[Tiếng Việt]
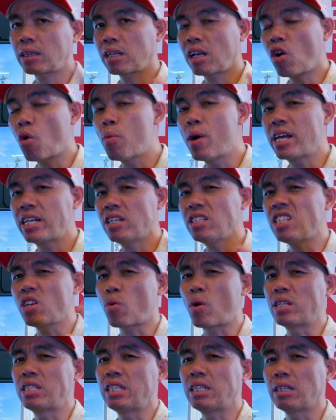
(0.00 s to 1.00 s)
cái khung hình nó chỉ
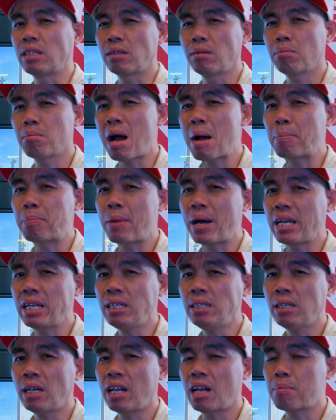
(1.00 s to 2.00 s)
khoảng chừng
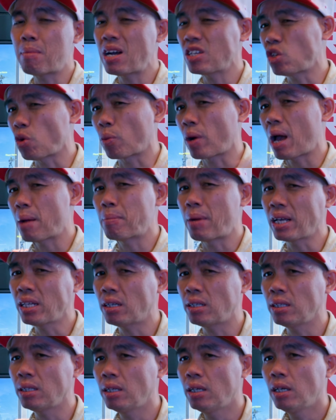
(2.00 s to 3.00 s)
30 hay là 30, 20
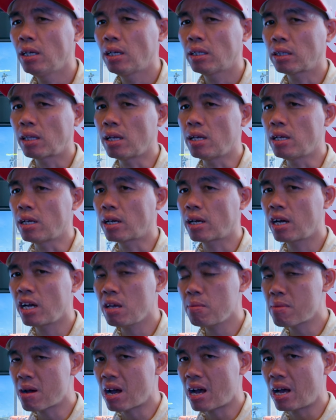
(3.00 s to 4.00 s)
thôi. Thì
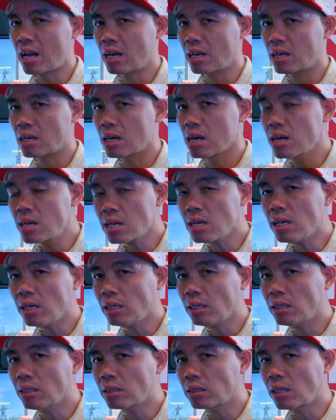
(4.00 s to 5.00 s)
khi mà đứng
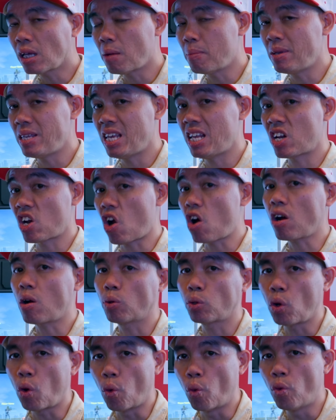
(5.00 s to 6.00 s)
thì mình nhìn rõ
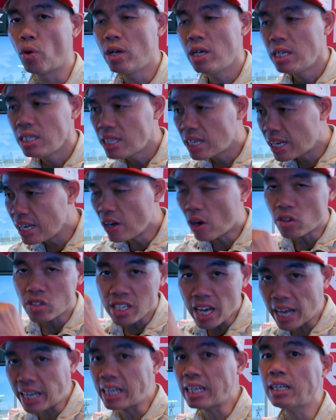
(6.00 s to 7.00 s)
cầu thủ, nhưng khi họ
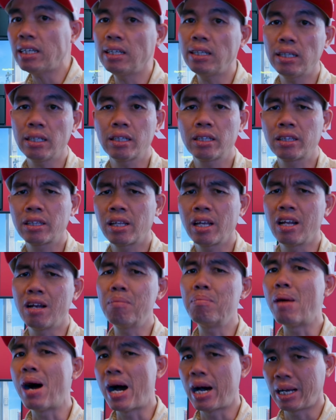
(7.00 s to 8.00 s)
chạy á thì
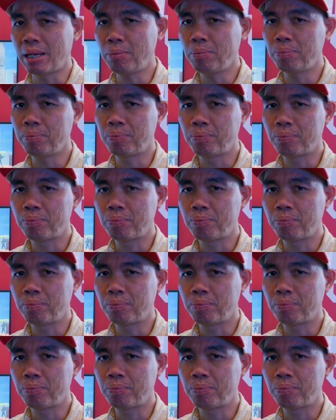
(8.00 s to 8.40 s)
nó mờ lắm.